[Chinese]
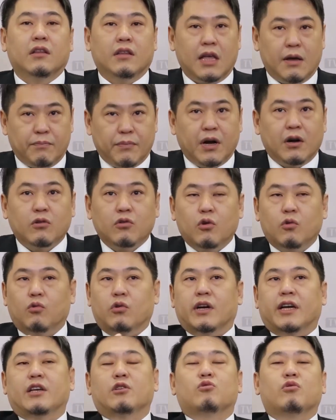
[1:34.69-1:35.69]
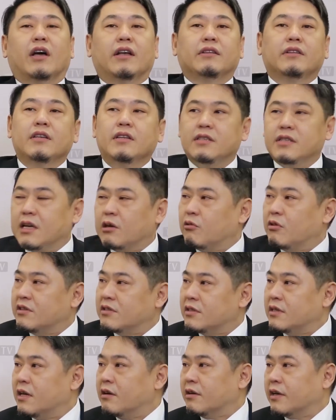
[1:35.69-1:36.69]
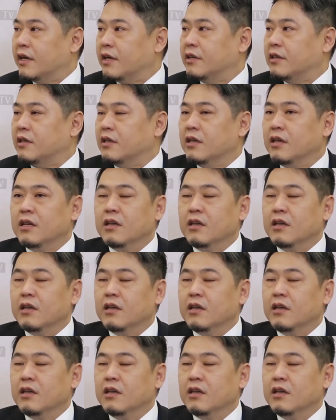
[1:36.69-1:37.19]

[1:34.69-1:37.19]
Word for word: 那包括我可以传递相关资料给你。